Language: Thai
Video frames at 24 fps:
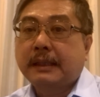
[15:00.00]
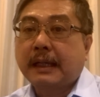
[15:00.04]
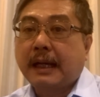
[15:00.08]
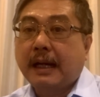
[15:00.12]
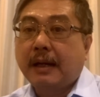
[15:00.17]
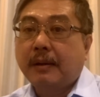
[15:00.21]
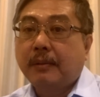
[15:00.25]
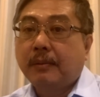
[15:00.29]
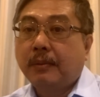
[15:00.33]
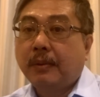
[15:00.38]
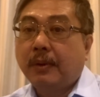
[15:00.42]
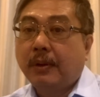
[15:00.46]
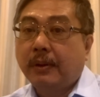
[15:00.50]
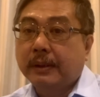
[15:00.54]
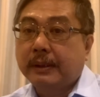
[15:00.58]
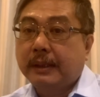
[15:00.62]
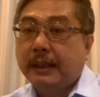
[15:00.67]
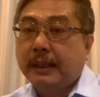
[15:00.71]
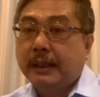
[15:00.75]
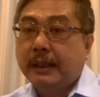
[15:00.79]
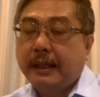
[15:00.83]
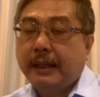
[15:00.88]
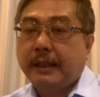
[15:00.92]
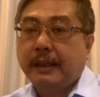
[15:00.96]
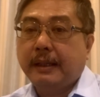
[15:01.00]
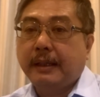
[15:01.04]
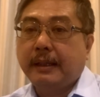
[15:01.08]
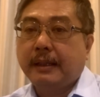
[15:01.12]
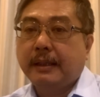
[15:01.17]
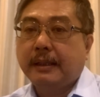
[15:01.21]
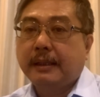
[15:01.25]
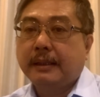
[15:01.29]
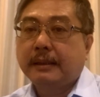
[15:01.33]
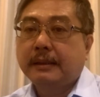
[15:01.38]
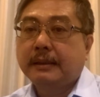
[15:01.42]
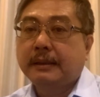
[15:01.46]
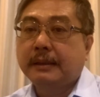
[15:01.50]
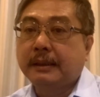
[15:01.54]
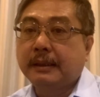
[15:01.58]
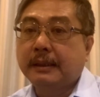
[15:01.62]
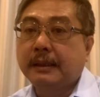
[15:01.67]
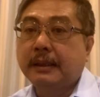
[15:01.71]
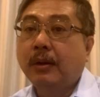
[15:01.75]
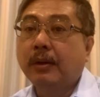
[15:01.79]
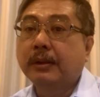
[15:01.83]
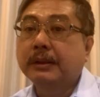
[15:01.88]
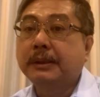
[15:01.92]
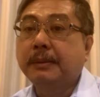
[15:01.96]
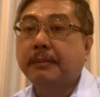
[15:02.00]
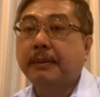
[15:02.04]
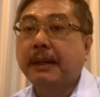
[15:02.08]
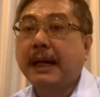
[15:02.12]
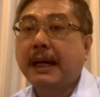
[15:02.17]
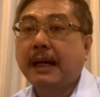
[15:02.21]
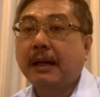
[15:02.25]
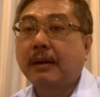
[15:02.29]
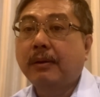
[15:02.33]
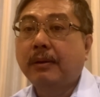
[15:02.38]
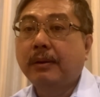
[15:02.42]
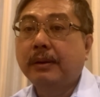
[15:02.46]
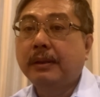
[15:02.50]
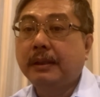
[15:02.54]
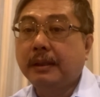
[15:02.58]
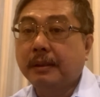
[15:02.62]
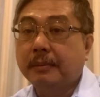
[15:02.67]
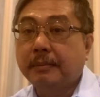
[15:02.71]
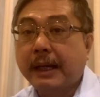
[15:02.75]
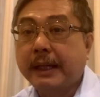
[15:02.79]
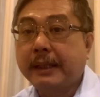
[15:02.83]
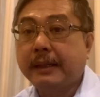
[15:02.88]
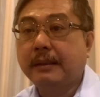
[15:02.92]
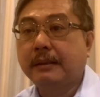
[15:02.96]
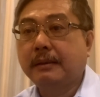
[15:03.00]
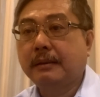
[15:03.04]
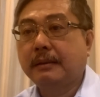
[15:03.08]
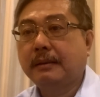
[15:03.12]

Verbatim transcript: จะโหวตให้ถึงหกสิบห้าคนหรือไม่